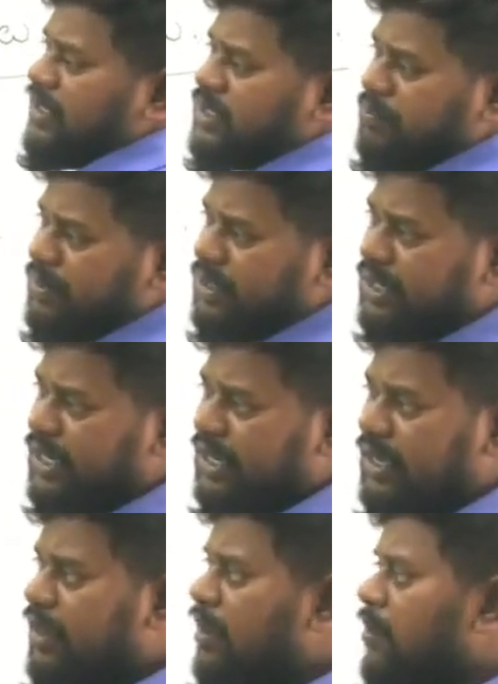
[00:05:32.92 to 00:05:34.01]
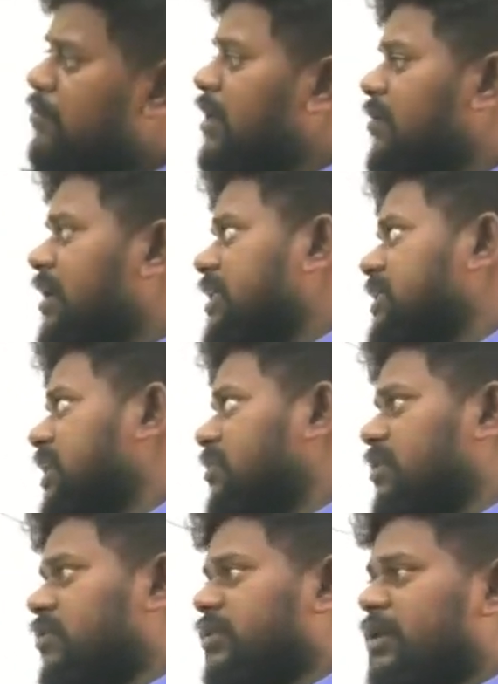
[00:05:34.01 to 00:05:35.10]
అని చెప్పి దీన్ని పిలవడం
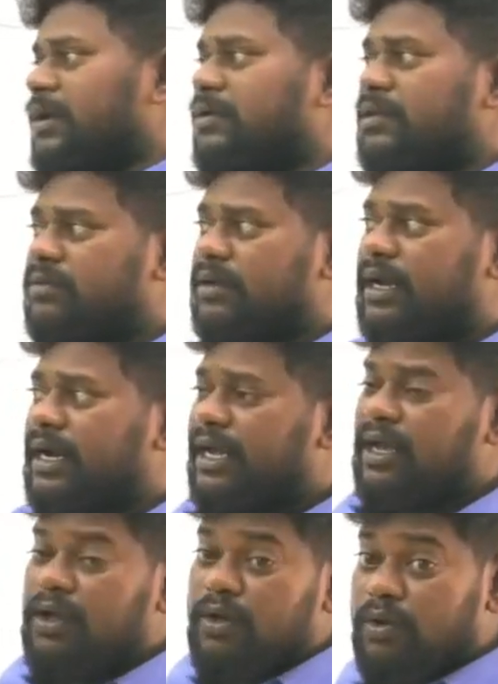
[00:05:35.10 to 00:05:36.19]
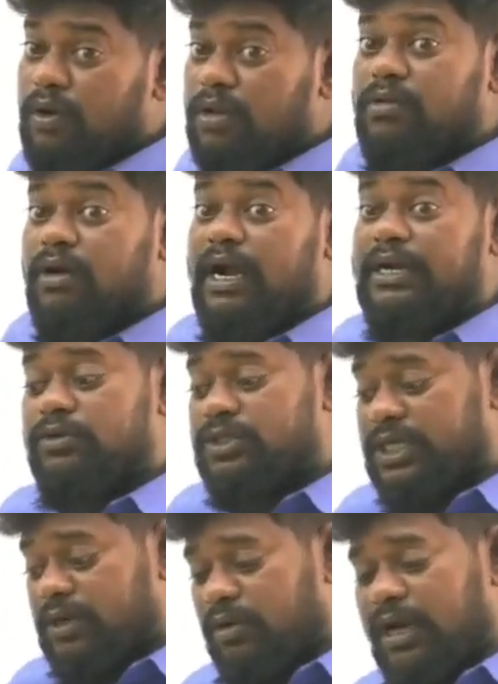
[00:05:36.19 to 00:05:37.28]
జరుగుతుంది ఏమని పిలుస్తున్నారండి గొలుసు కట్టు
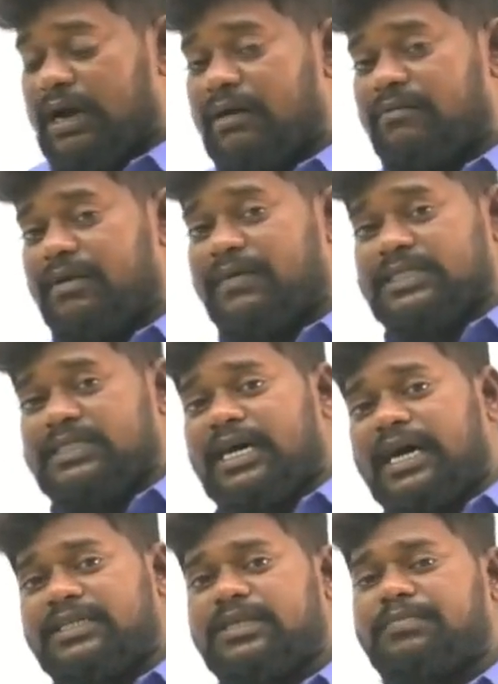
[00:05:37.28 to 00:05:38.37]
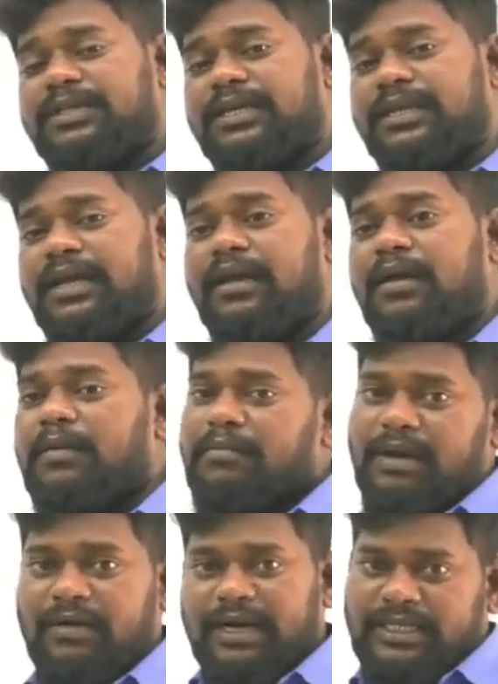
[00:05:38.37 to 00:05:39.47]
చెరువుల వ్యవస్థ అని చెప్పి దీన్ని
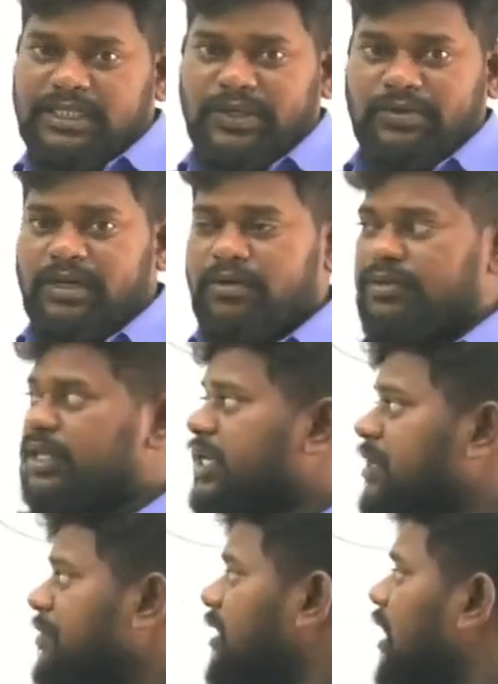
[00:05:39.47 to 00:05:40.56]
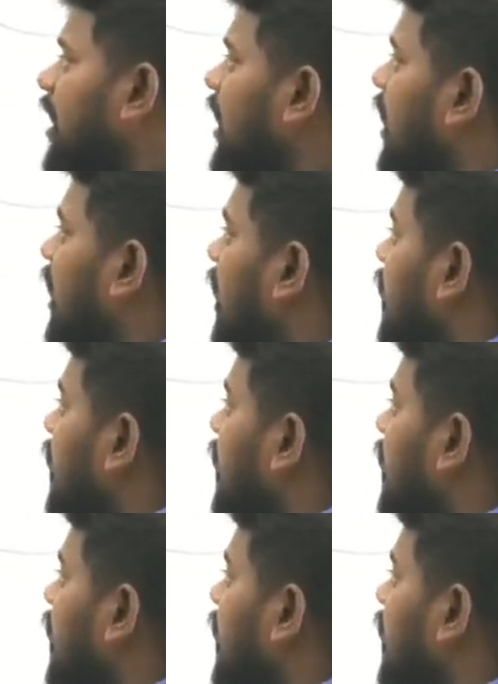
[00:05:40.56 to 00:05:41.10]
పిలవడం జరుగుతుంది ఈ విధంగా